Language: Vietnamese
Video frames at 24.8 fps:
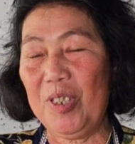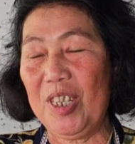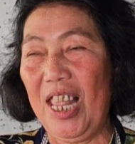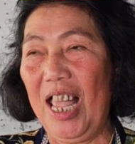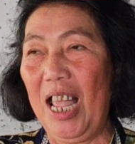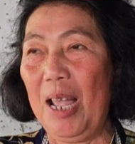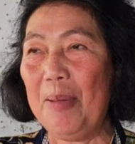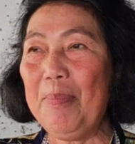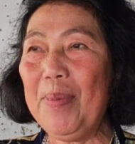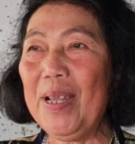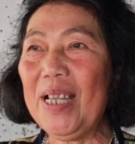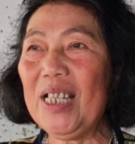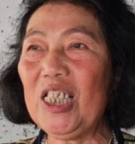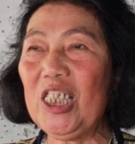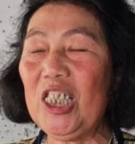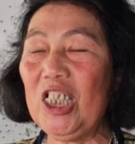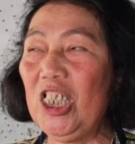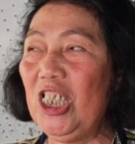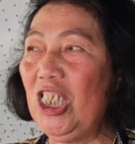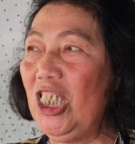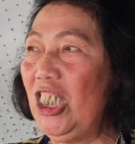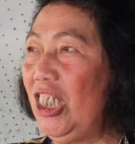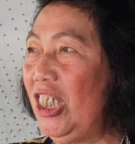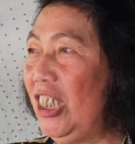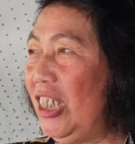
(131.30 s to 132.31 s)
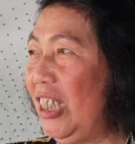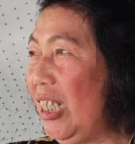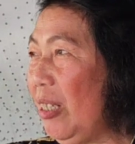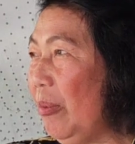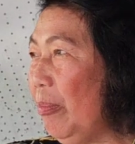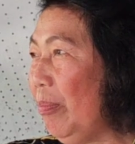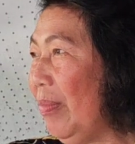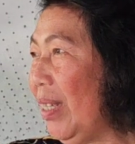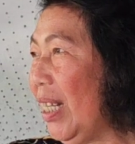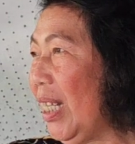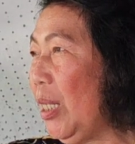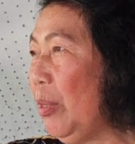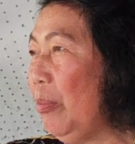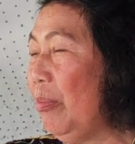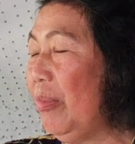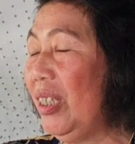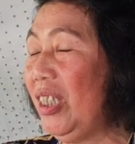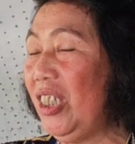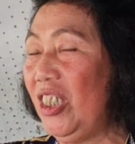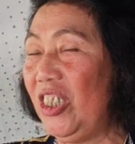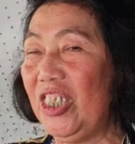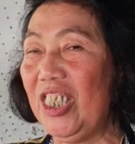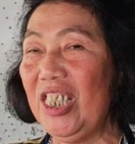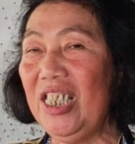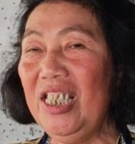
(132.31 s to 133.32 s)
ông xã mất từ năm nay
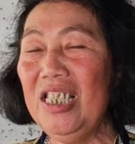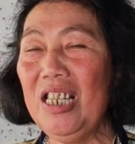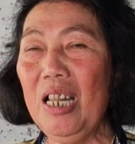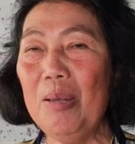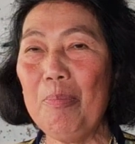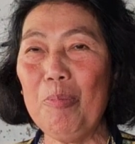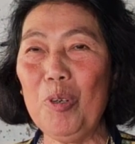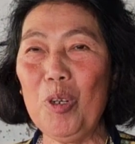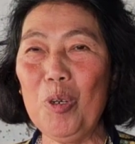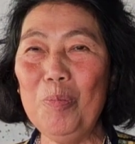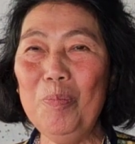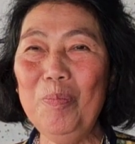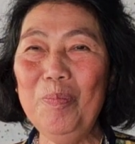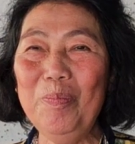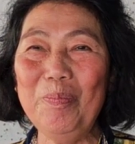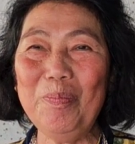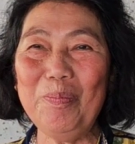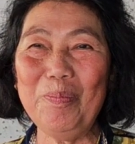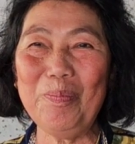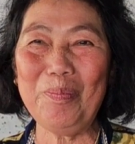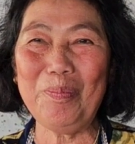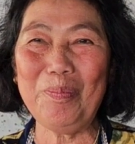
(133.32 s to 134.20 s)
19 năm đúng